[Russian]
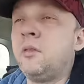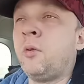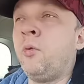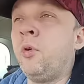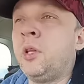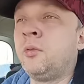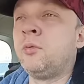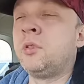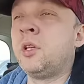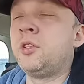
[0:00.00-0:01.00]
Другой
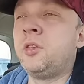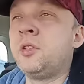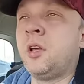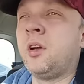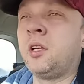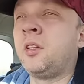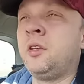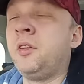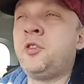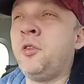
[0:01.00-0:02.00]
дадут, значит. Не знаю, как
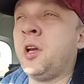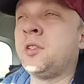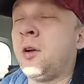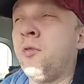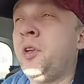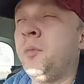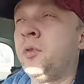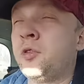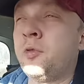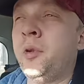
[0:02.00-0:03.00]
это. Еще ни разу такого не
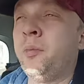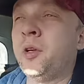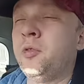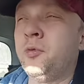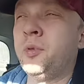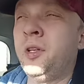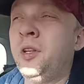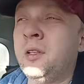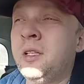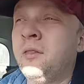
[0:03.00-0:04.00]
было, то что мне пришлось
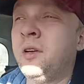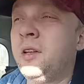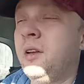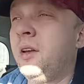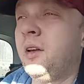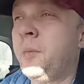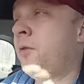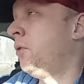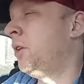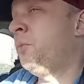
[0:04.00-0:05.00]
уплотнитель сдавать.
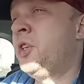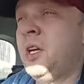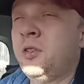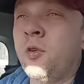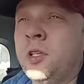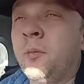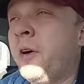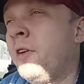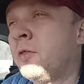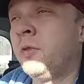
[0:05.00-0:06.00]
Во-первых, надо посчитать, сколько там
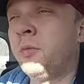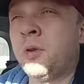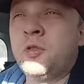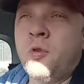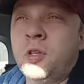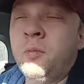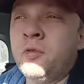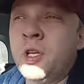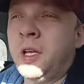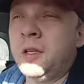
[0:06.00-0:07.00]
по факту, потому что сколько-то мы
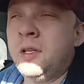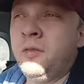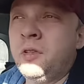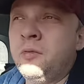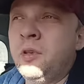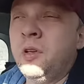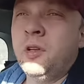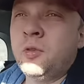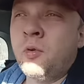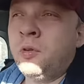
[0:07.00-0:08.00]
уже отрезали ведь его,
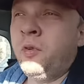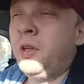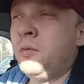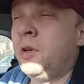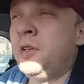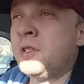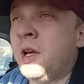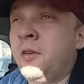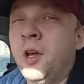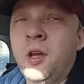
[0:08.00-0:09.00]
сколько-то выкинули, не
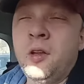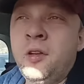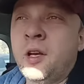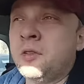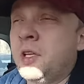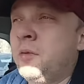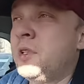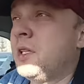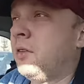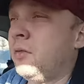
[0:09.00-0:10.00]
знаю. Ни разу с этим не
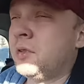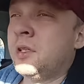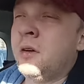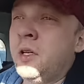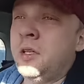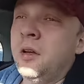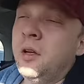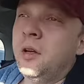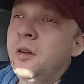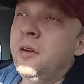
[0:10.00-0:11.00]
сталкивался. Давайте,
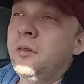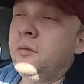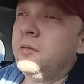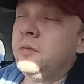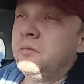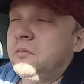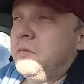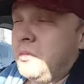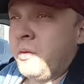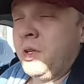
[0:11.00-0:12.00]

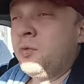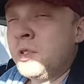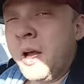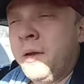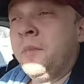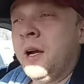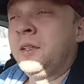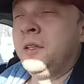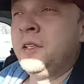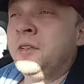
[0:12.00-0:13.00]
давайте узнаем, как
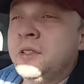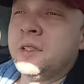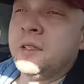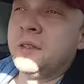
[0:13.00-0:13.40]
это делается.